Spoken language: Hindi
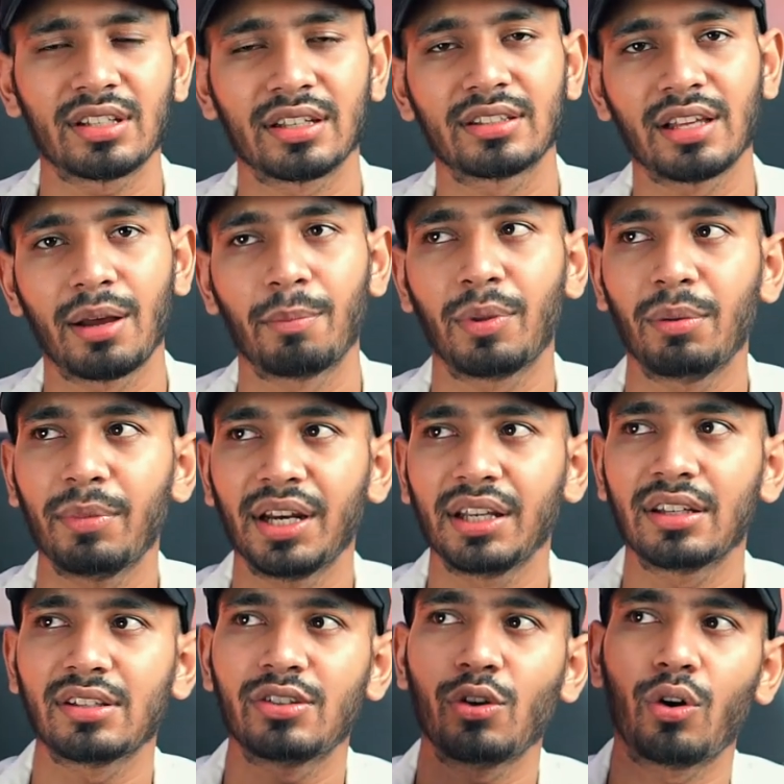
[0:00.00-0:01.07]
जस्ट एग्जाम्पल
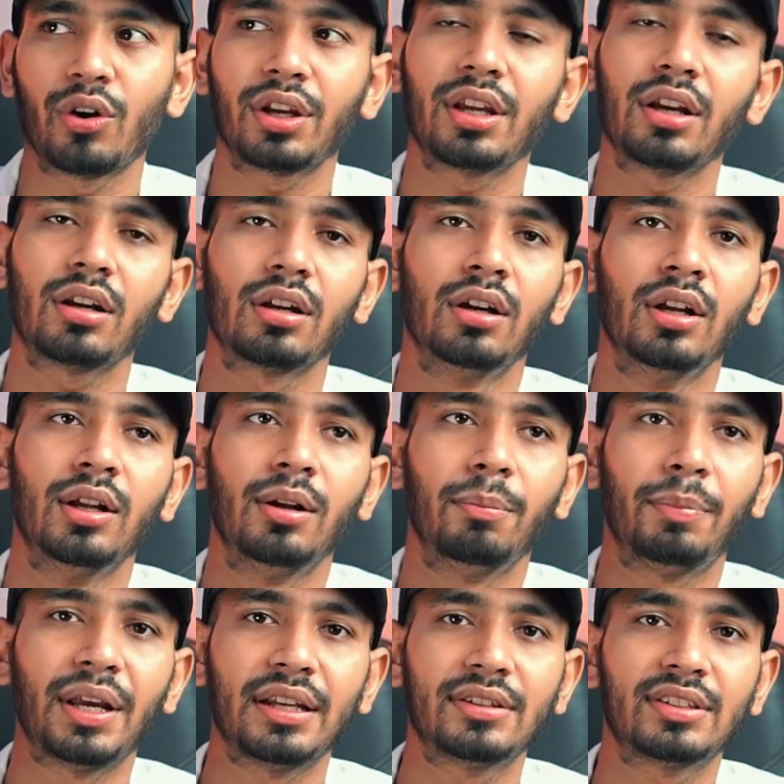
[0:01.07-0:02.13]
मैंने किसी और के
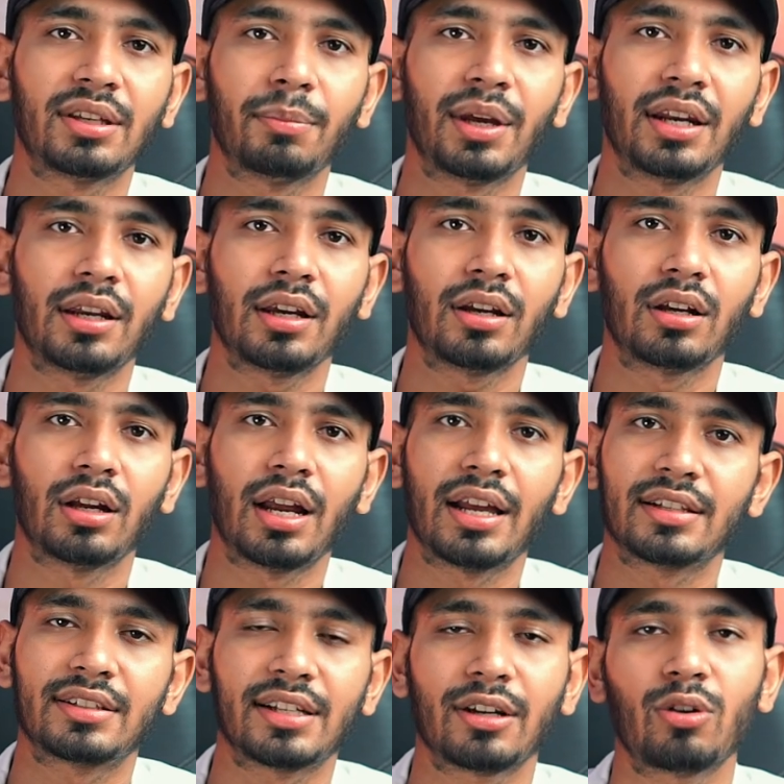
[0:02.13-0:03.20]
पेज से मैंने
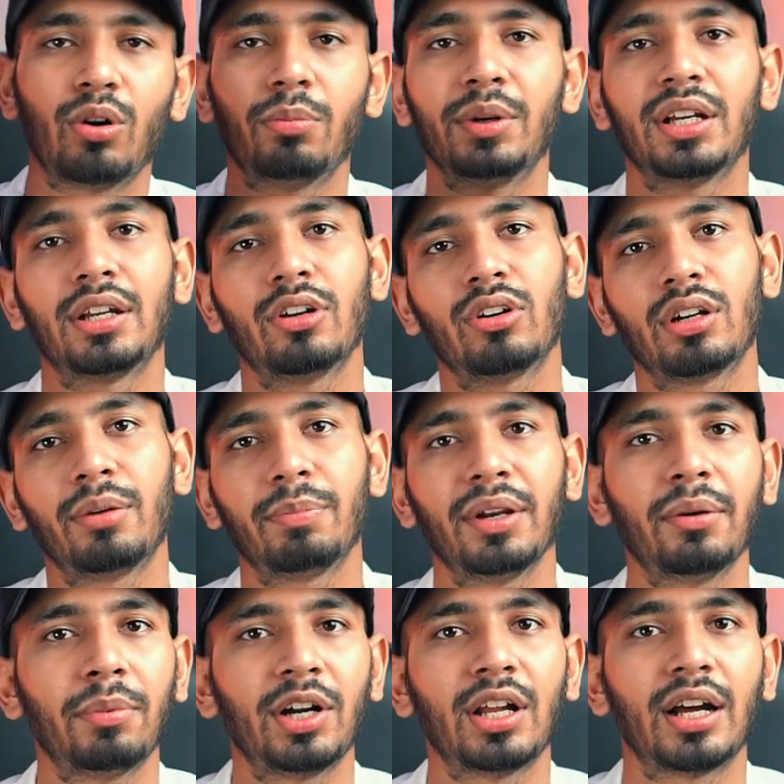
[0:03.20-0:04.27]
हैशटैग कॉपी करे और
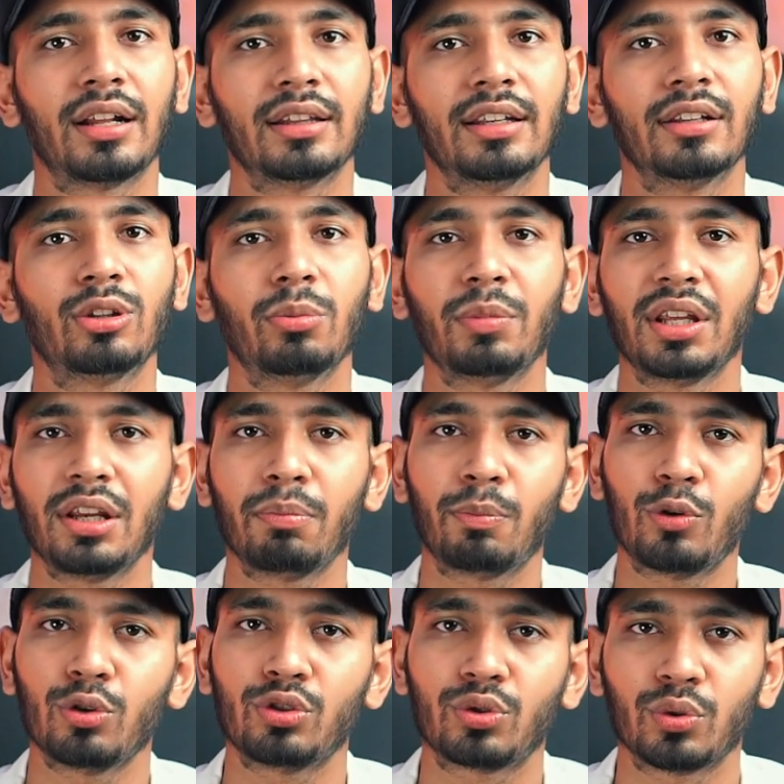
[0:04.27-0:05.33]
अपने पे डाल दिया तो मेरी
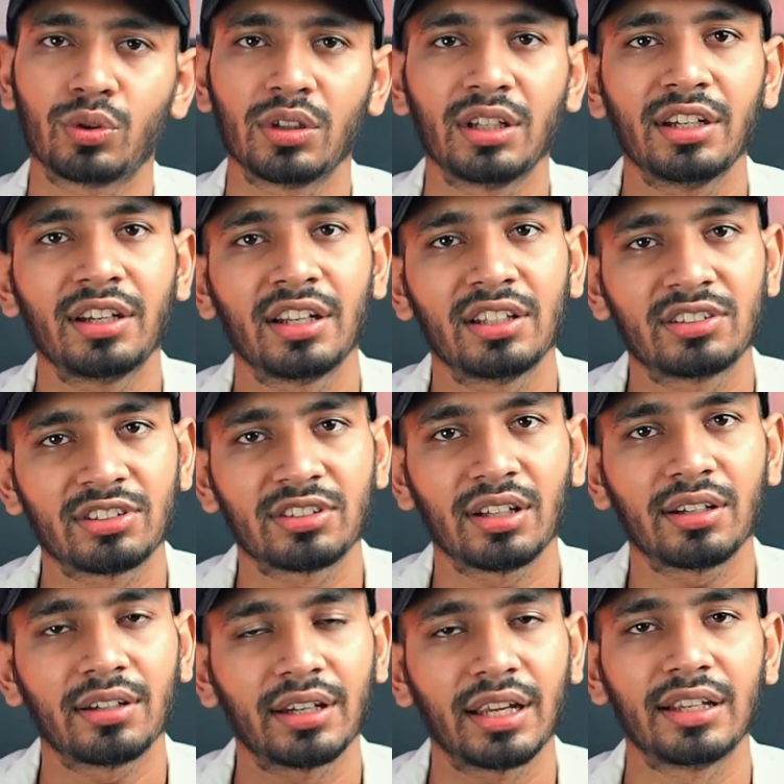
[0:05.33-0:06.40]
पोस्ट उतनी रीच
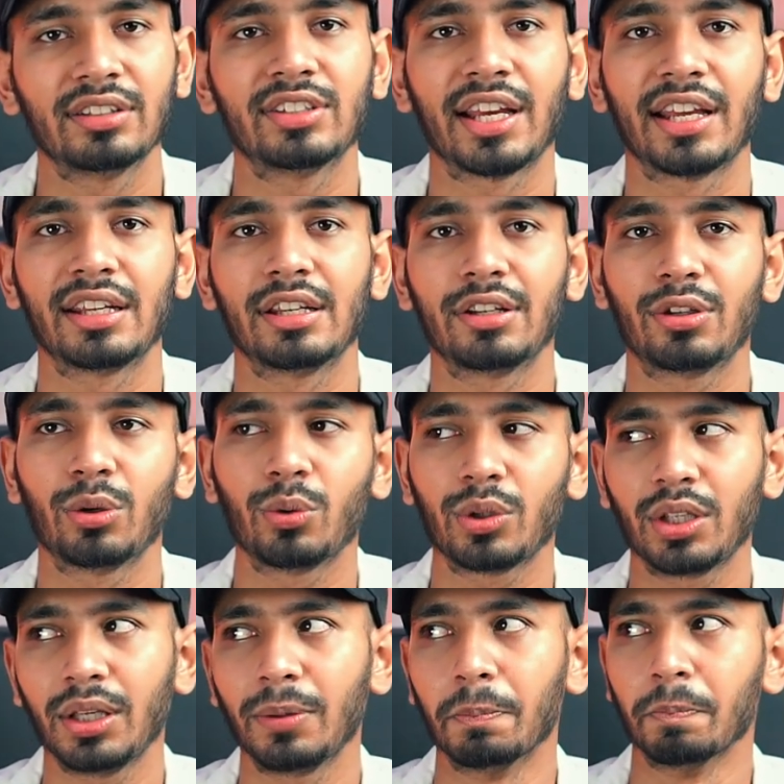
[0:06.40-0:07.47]
तक नहीं जाएगी
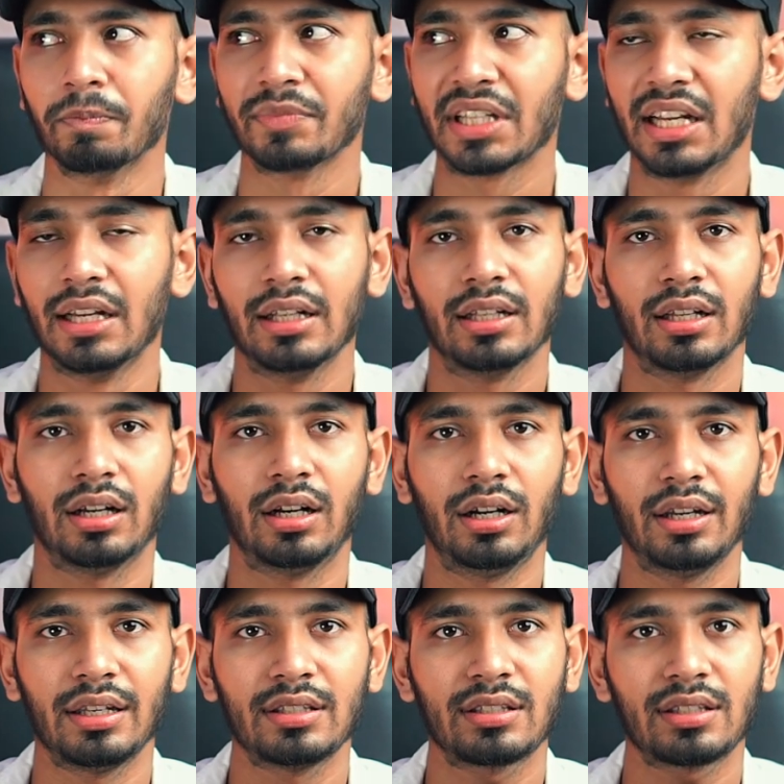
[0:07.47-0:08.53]
क्योंकि
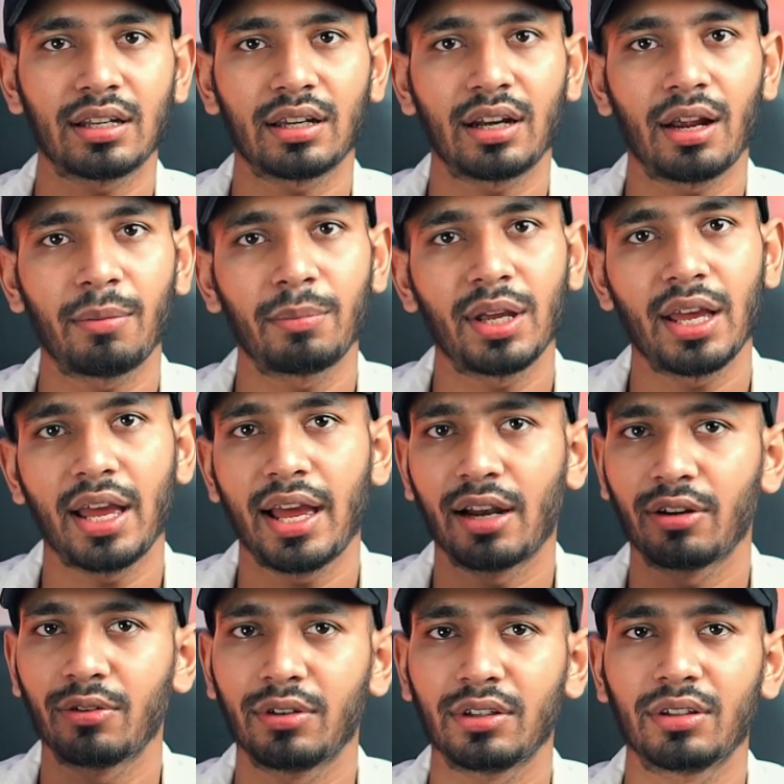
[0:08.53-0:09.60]
इंस्टाग्राम में
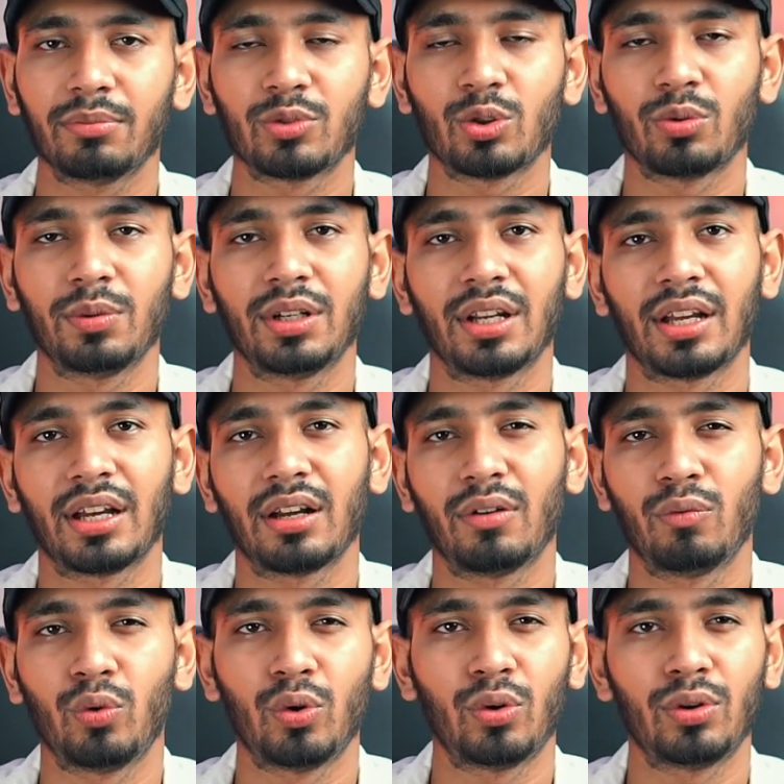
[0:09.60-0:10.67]
एल्गोरिदम जो भी
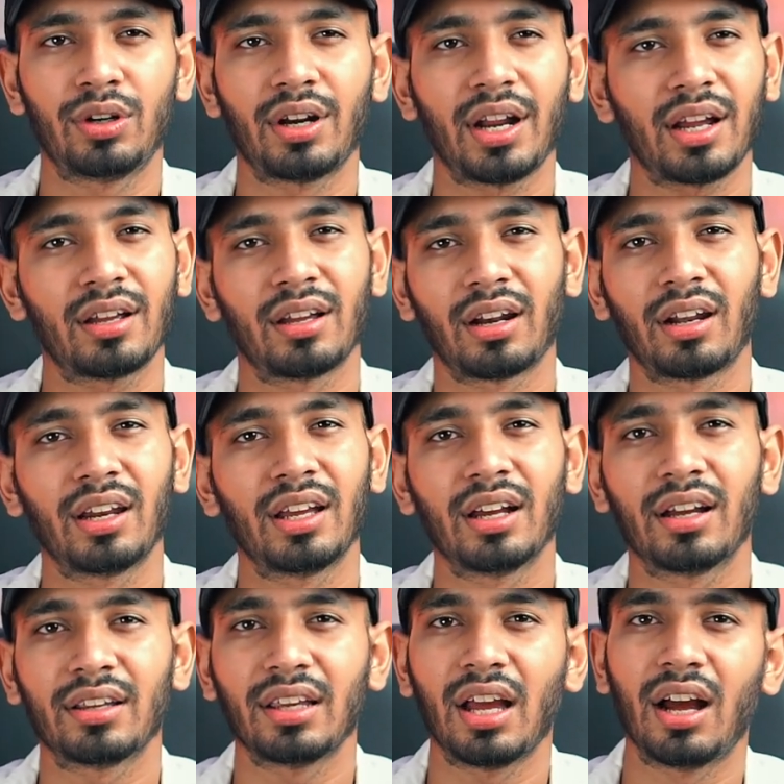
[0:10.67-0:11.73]
रहेगा वो ट्रैक कर
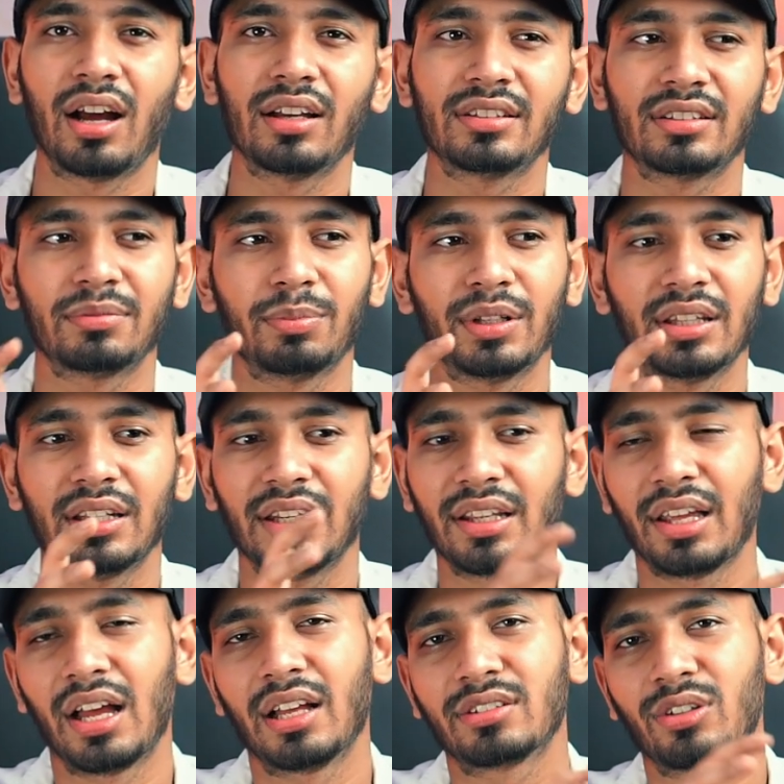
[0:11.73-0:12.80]
लेगा कि हाँ इस बंदे
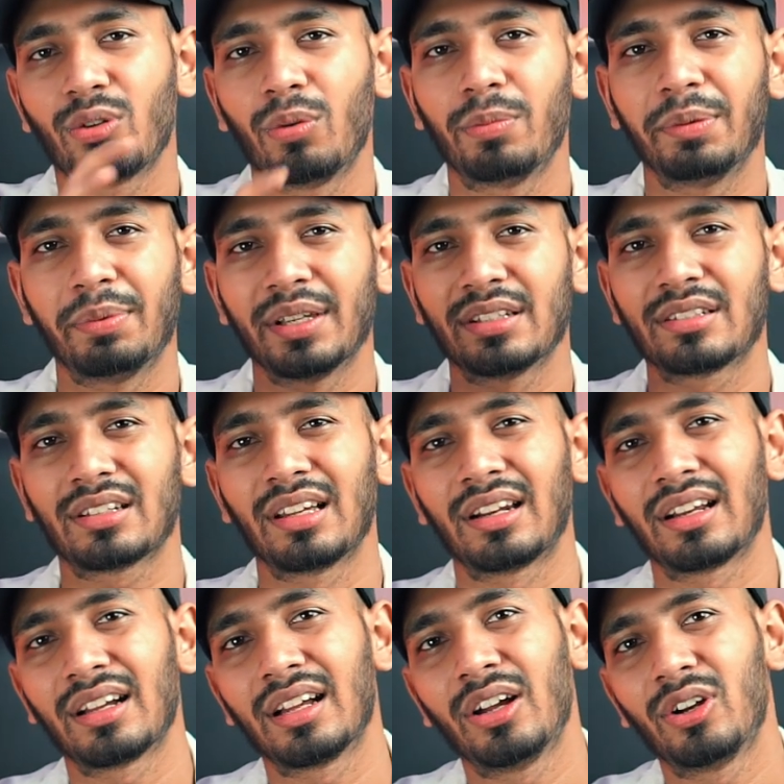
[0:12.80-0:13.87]
ने यहाँ से कॉपी पेस्ट
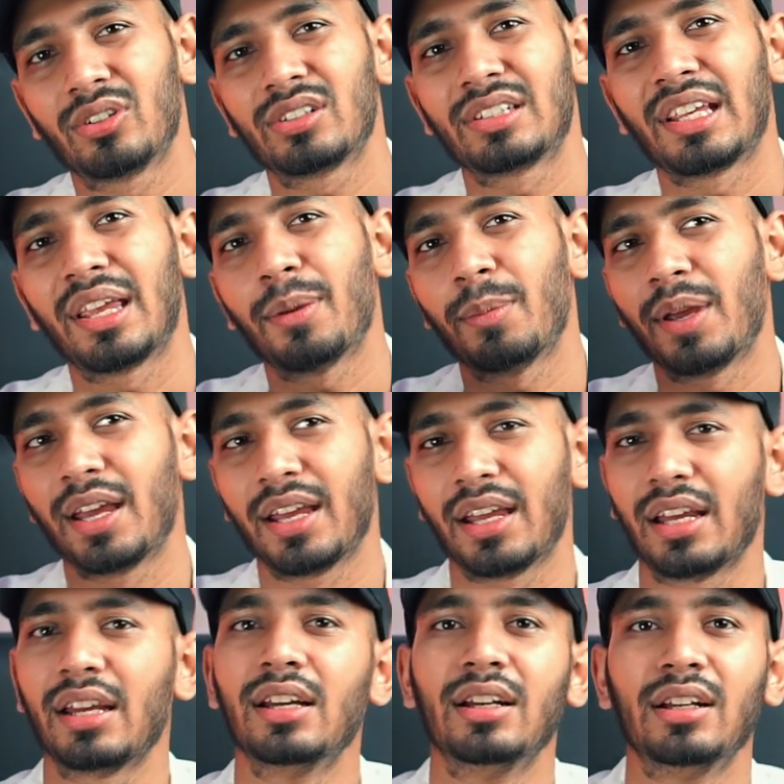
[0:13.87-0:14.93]
कर रखा है और सेम
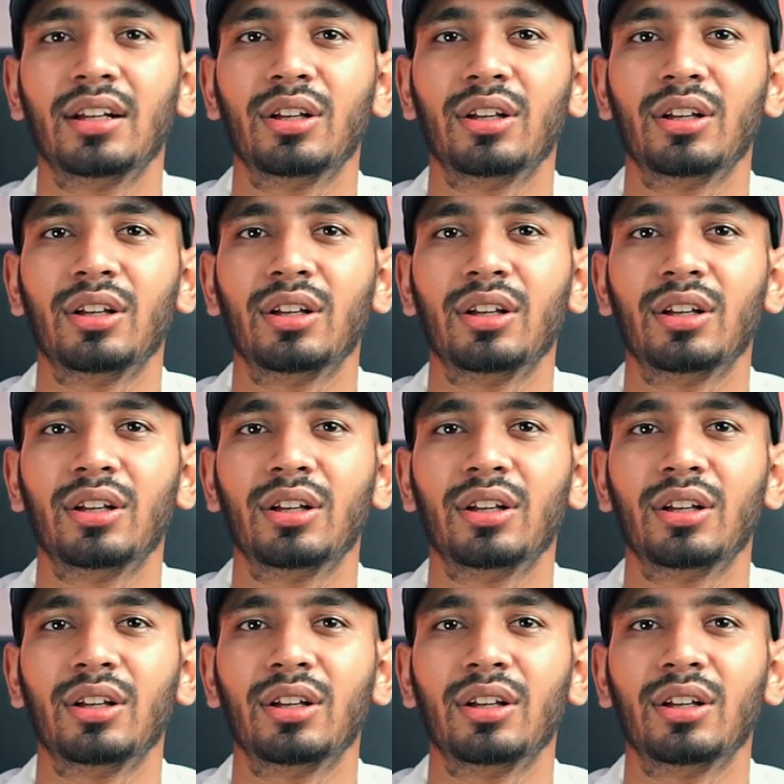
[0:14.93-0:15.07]
है